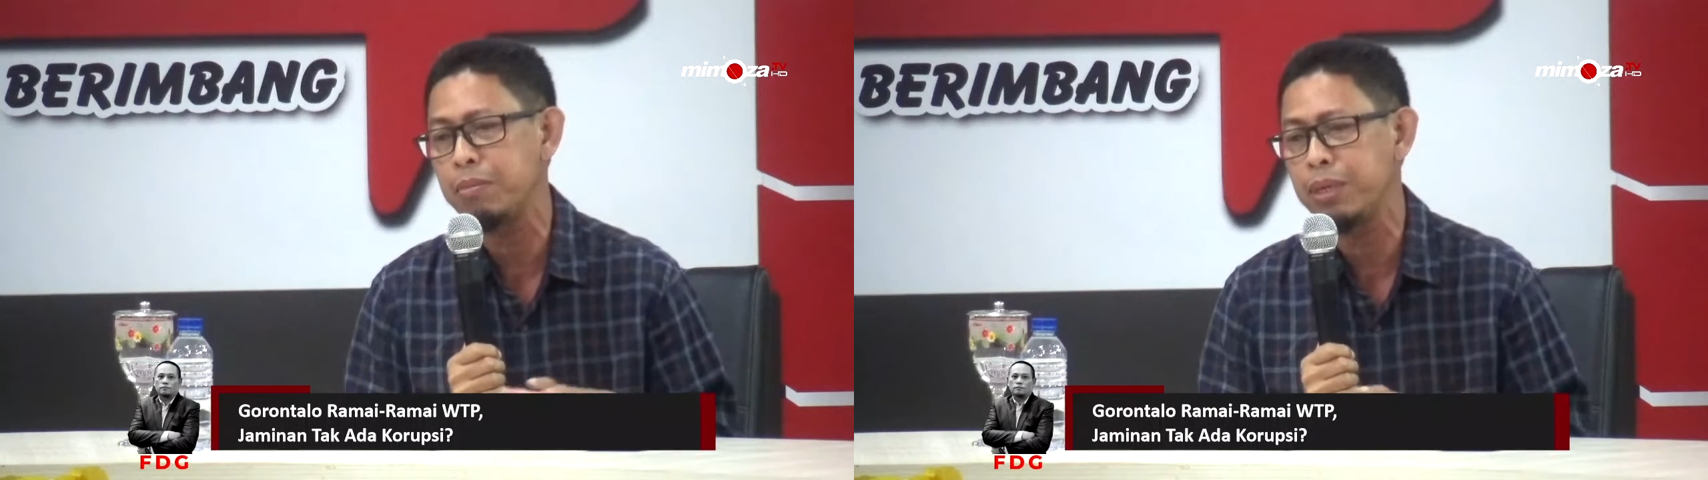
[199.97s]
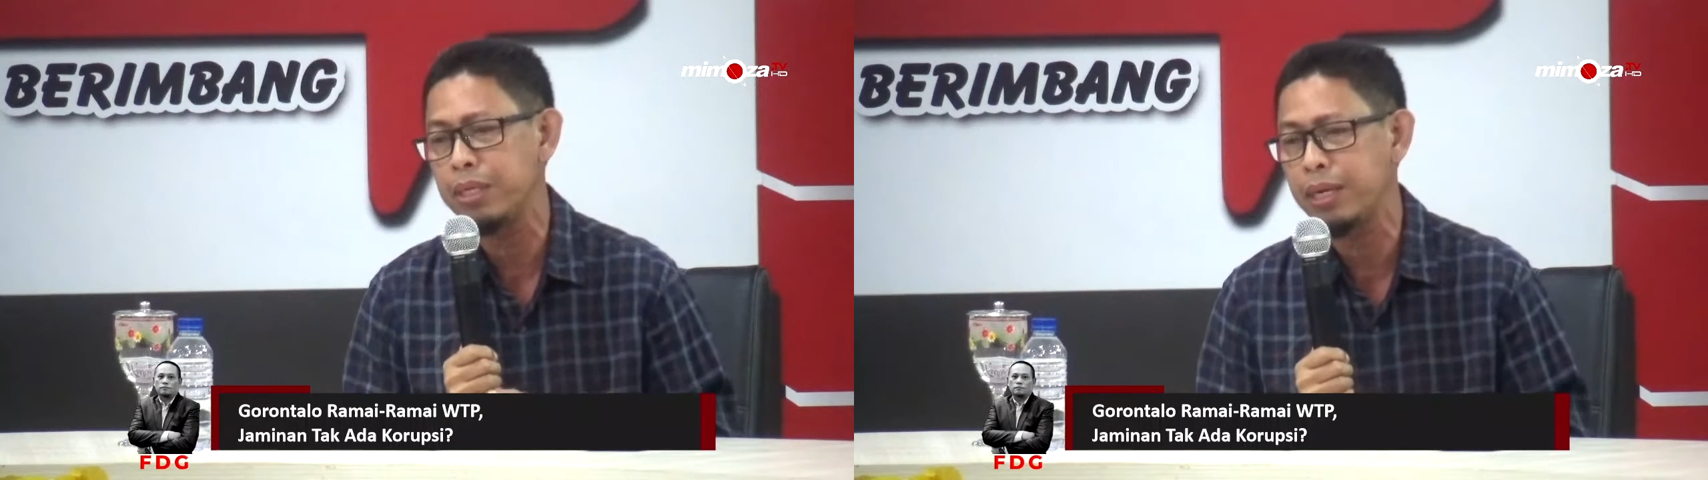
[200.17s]

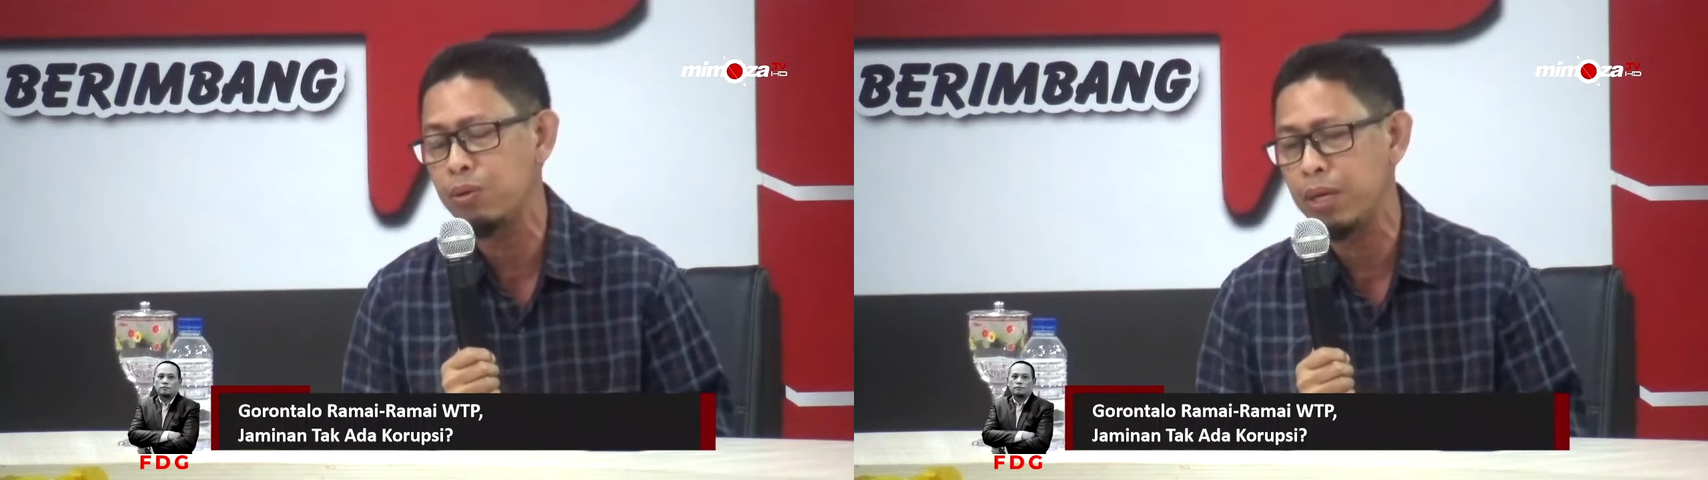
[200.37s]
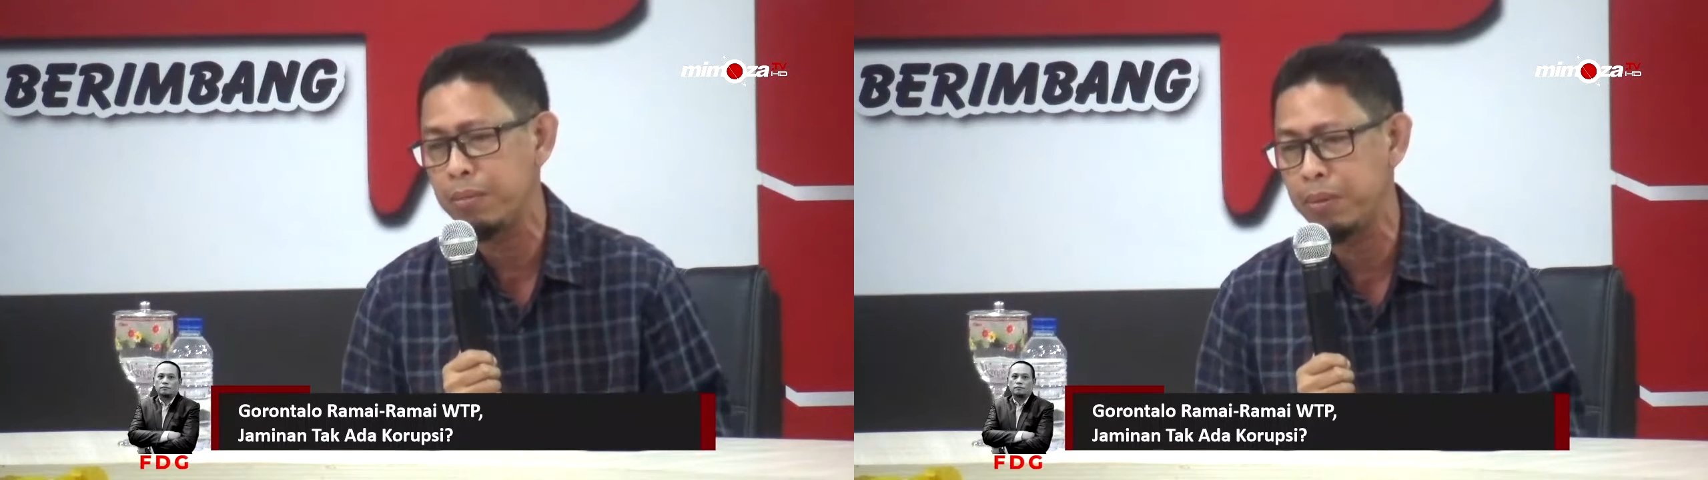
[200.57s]
diberikan
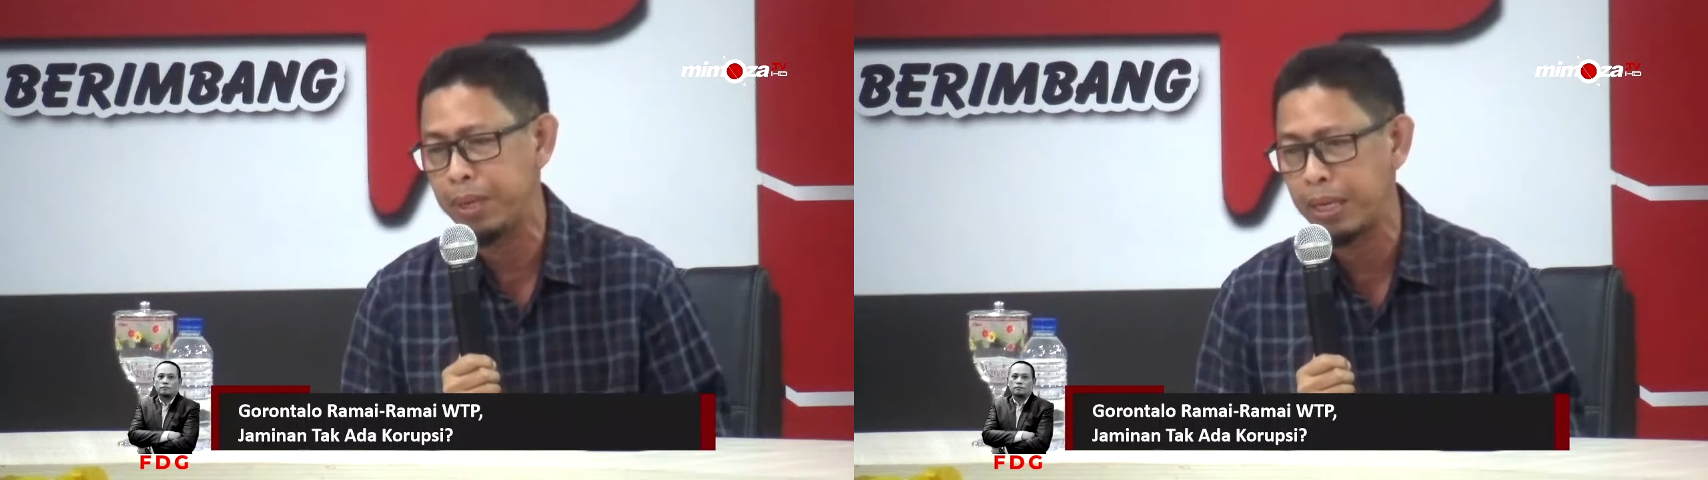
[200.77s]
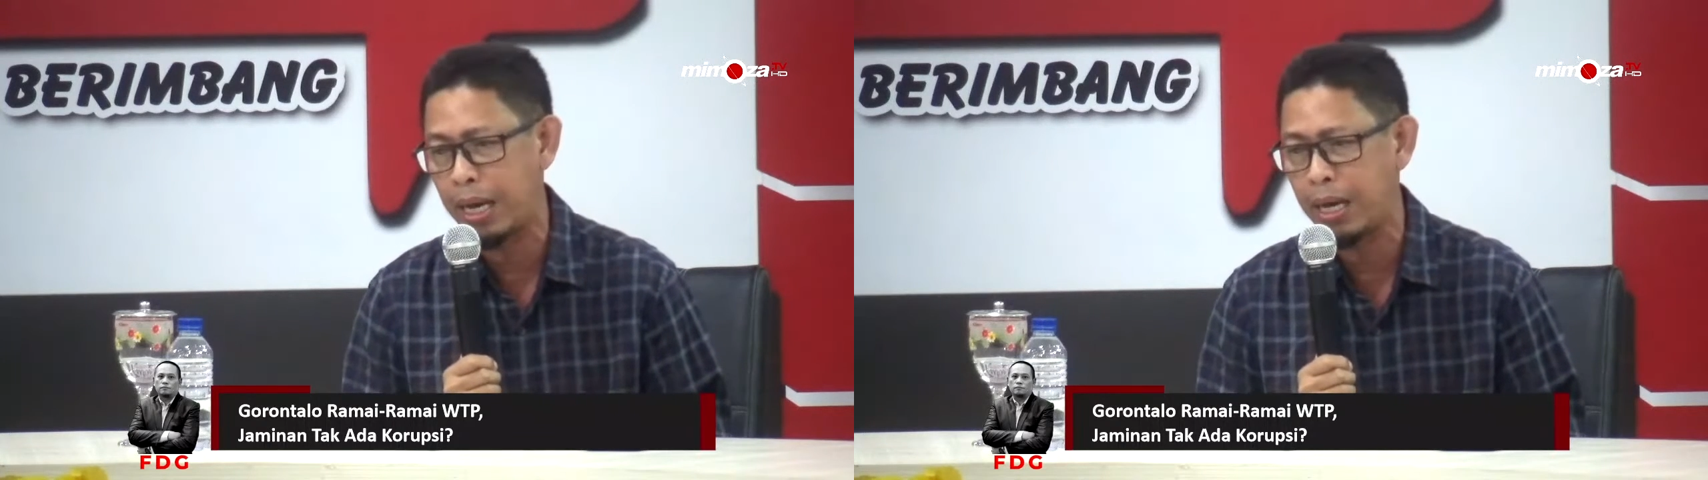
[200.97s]
oleh
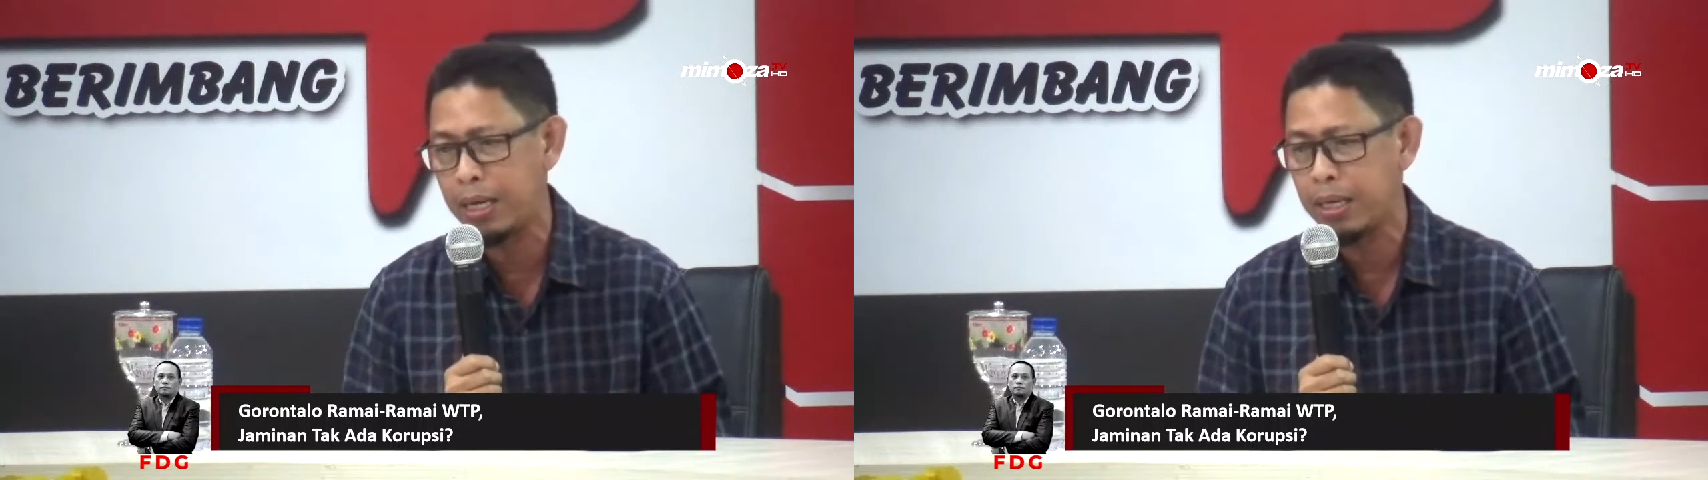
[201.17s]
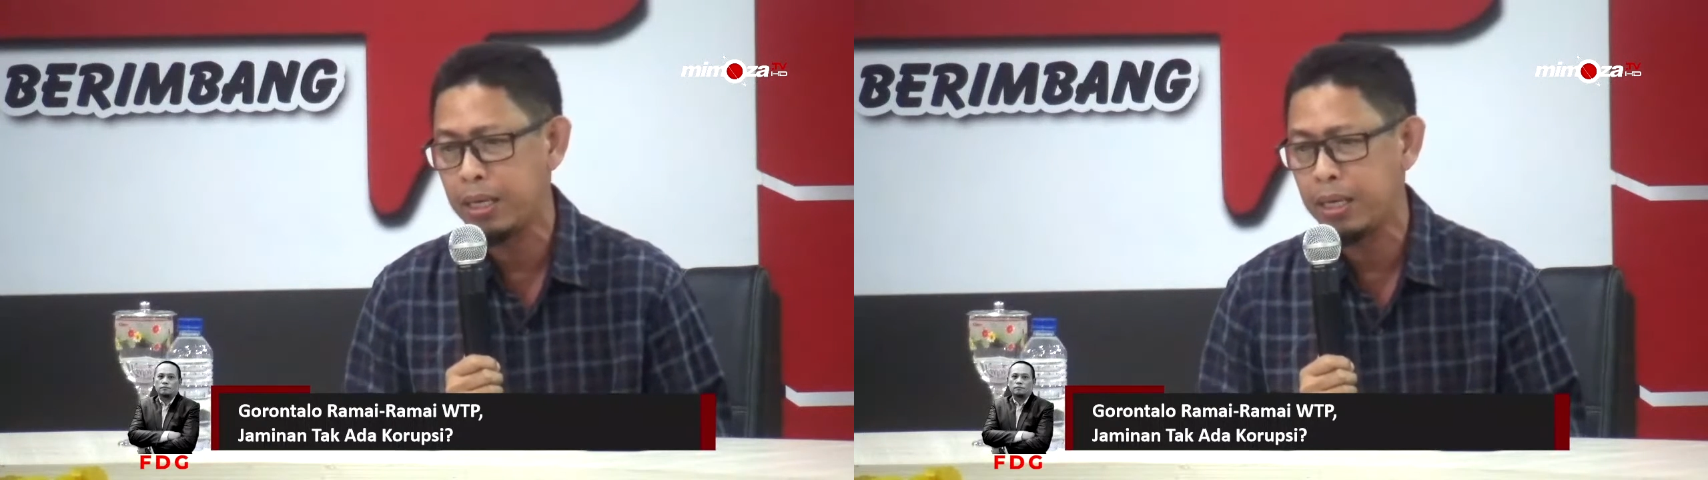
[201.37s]
BPK